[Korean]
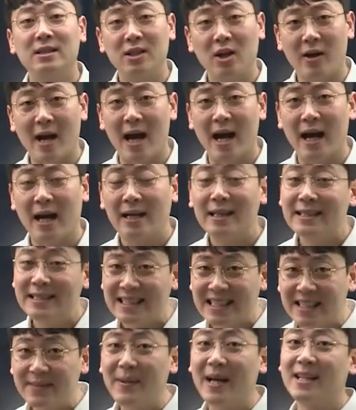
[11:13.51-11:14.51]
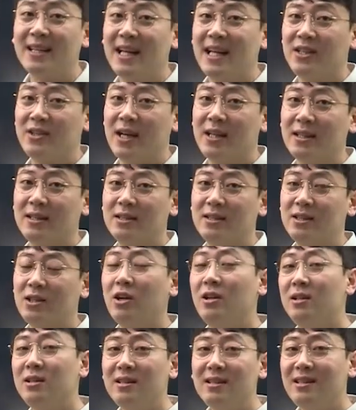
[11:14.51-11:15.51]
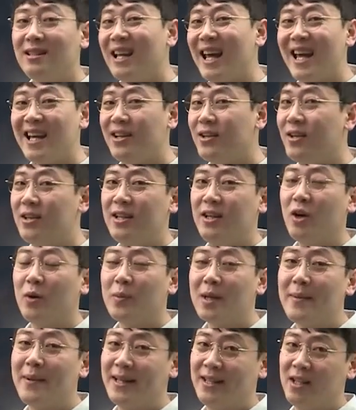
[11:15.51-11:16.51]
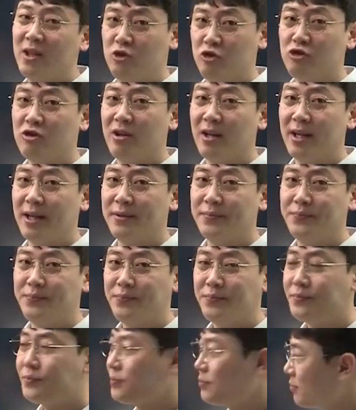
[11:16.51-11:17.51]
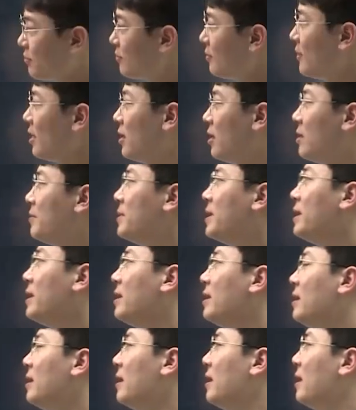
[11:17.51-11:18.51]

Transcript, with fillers: 저랑 스마트 행정은 절대 이럴 일이 없게 만들어 줄 거예요. 여러분들